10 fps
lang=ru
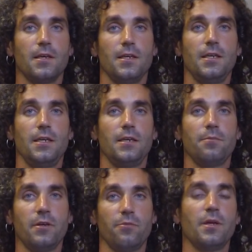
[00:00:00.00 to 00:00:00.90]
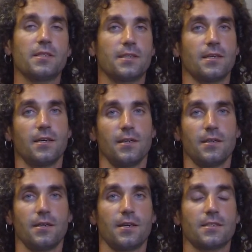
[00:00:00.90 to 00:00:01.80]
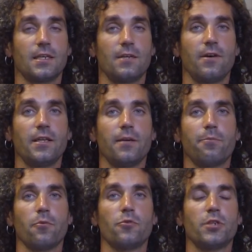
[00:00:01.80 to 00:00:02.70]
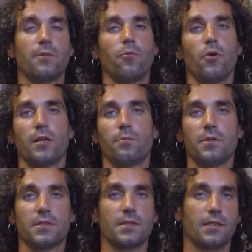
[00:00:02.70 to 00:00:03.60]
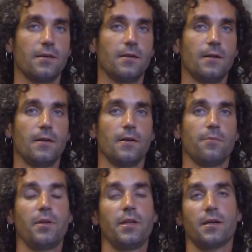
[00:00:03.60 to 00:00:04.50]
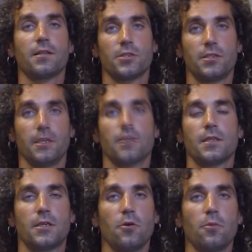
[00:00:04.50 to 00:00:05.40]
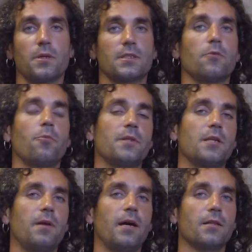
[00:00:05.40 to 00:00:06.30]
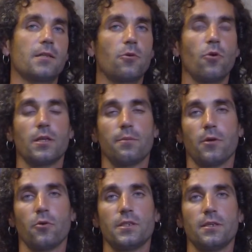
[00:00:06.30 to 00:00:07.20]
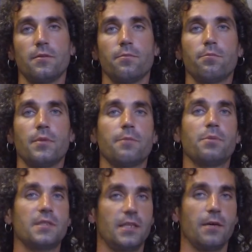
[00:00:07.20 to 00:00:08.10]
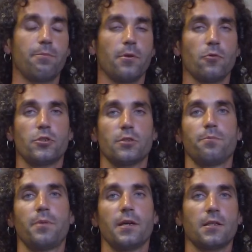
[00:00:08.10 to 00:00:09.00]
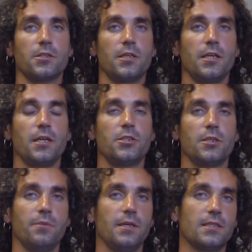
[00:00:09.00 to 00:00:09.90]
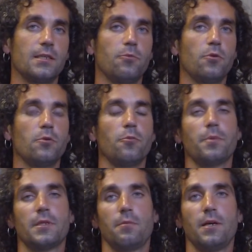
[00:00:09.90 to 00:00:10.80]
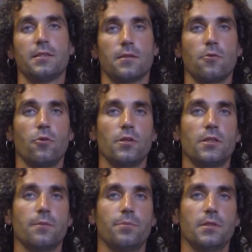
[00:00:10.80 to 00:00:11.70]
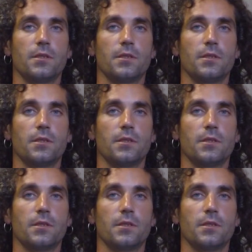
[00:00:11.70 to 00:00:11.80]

И мы вместо разогревания получаем более быстрое переохлаждение. Таким образом, употребляя алкоголь на морозе, мы быстрее получим переохлаждение, чем если не будем употреблять алкогольные напитки.